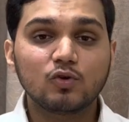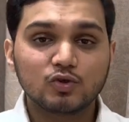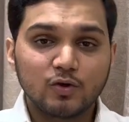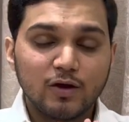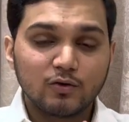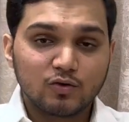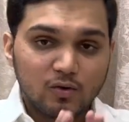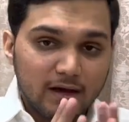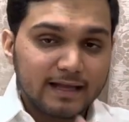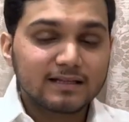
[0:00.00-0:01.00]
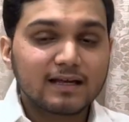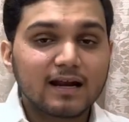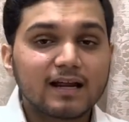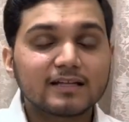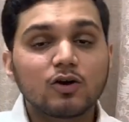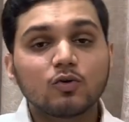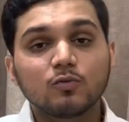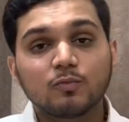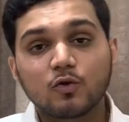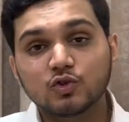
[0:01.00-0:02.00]
को जो है उनको कैद करना था और
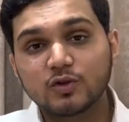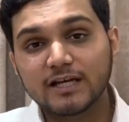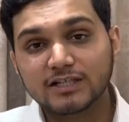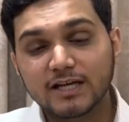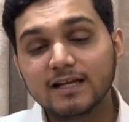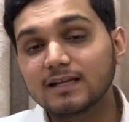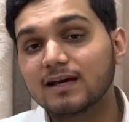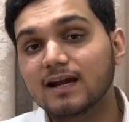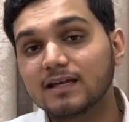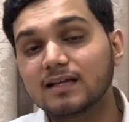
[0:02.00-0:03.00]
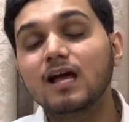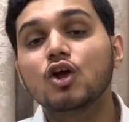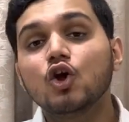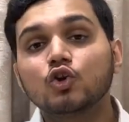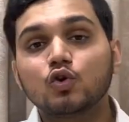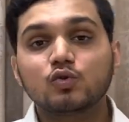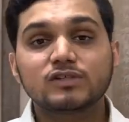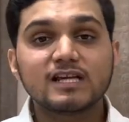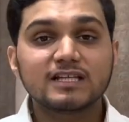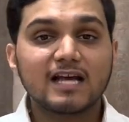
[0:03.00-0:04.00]
उनको जो है शहीद करना था तो
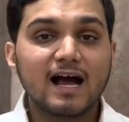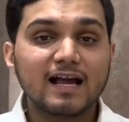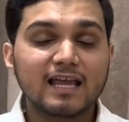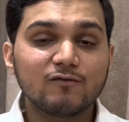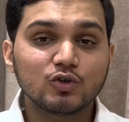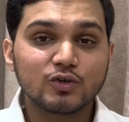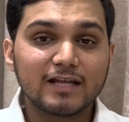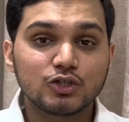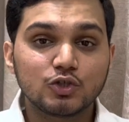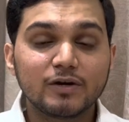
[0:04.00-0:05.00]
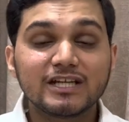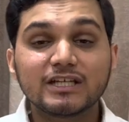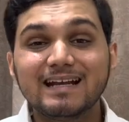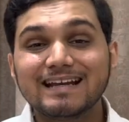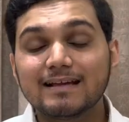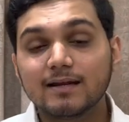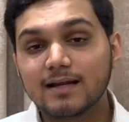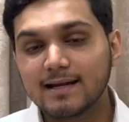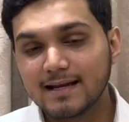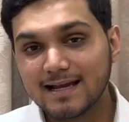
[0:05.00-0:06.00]
उसने चाहा कि वो जो है जुडिशियल डिक्री
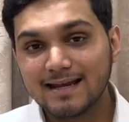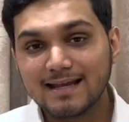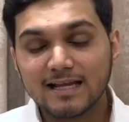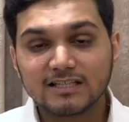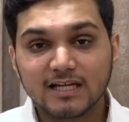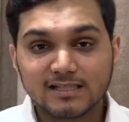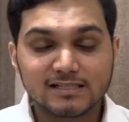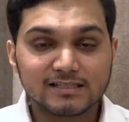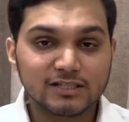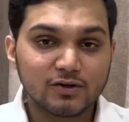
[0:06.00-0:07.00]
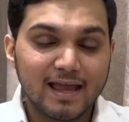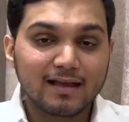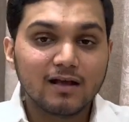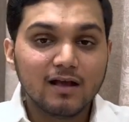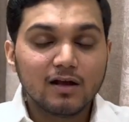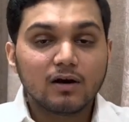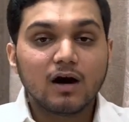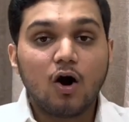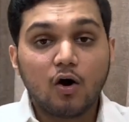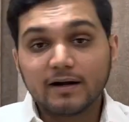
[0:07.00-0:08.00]
ले ले यानी कि जजेस से जो है एक
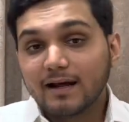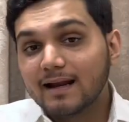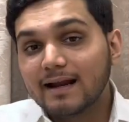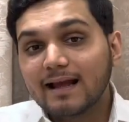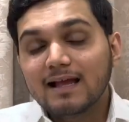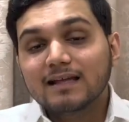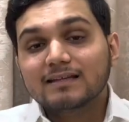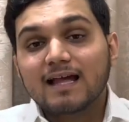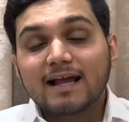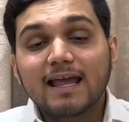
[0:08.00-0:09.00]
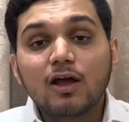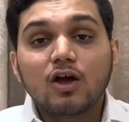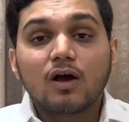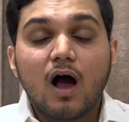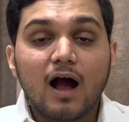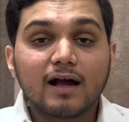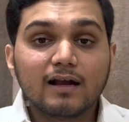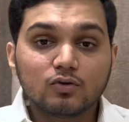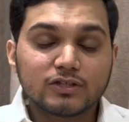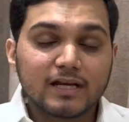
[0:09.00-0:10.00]
ऑर्डर ले ले ताकि
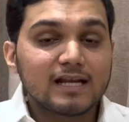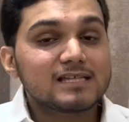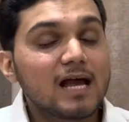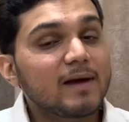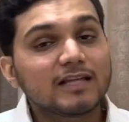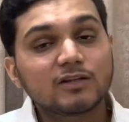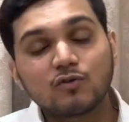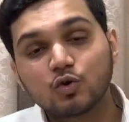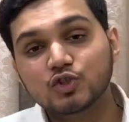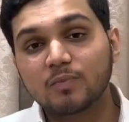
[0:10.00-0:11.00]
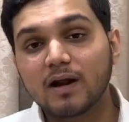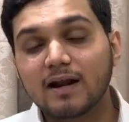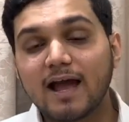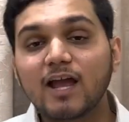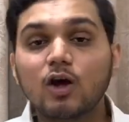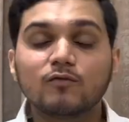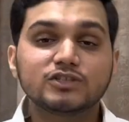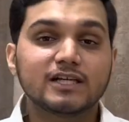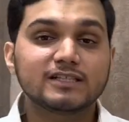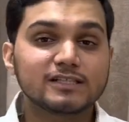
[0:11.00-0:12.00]
अगर कुछ इल्ज़ाम आए तो वो उस पर ना आए और वो
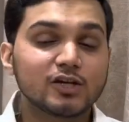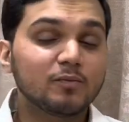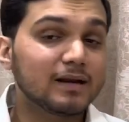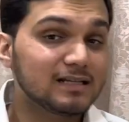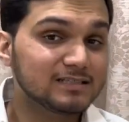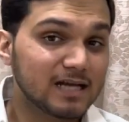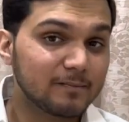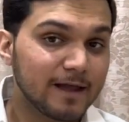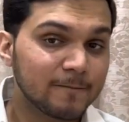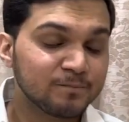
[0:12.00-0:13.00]
जजेस के ऊपर इल्ज़ाम आए